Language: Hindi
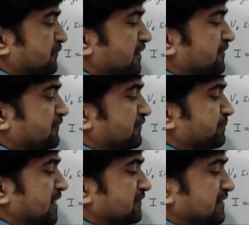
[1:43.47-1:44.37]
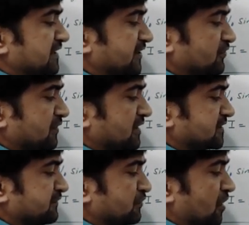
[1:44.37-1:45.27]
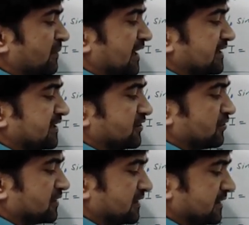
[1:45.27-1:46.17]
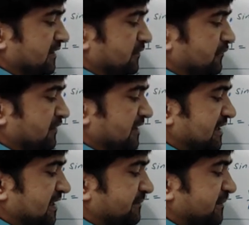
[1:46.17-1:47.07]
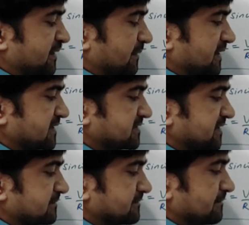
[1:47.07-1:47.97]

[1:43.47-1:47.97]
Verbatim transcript: वी पहले वी के लिए ड्रॉ करते फिर कॉमा आई के लिए ड्रॉ करेंगे वी के लिए भी आपका ऐसा है